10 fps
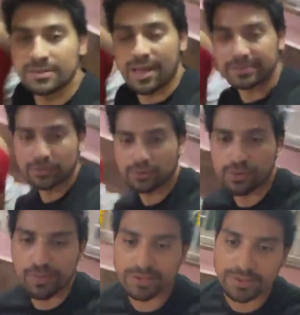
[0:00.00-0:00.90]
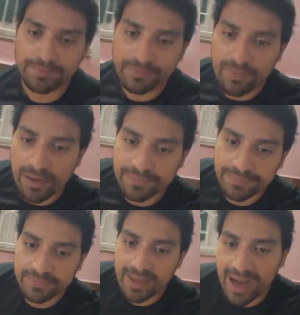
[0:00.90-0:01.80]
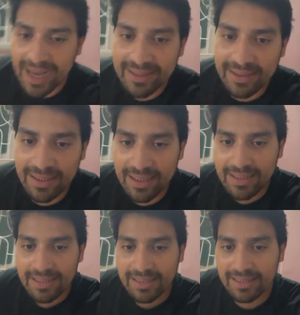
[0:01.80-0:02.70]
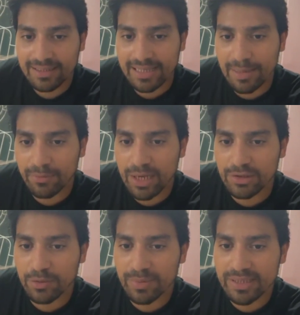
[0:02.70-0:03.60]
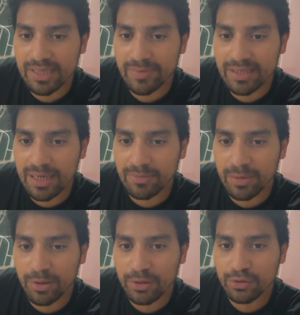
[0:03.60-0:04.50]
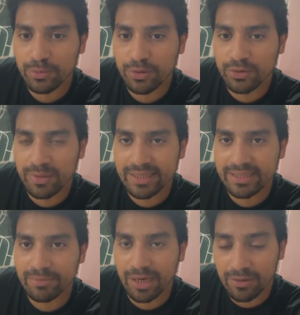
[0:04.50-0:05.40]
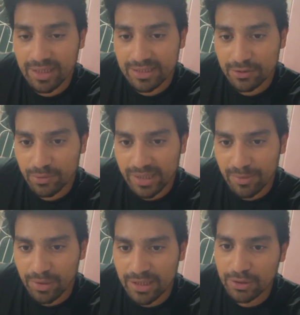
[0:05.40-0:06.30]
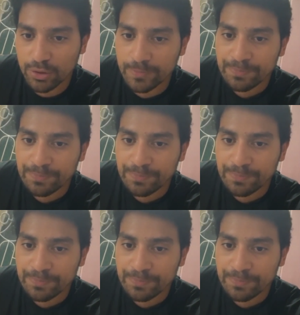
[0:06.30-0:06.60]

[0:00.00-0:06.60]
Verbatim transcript: থ্যাংক ইউ সো মাচ হায় দাদা কেমন আছো প্লিজ আমার নামটা বলো সুব্রত মাইতি ভালো আছি তুমি কেমন আছো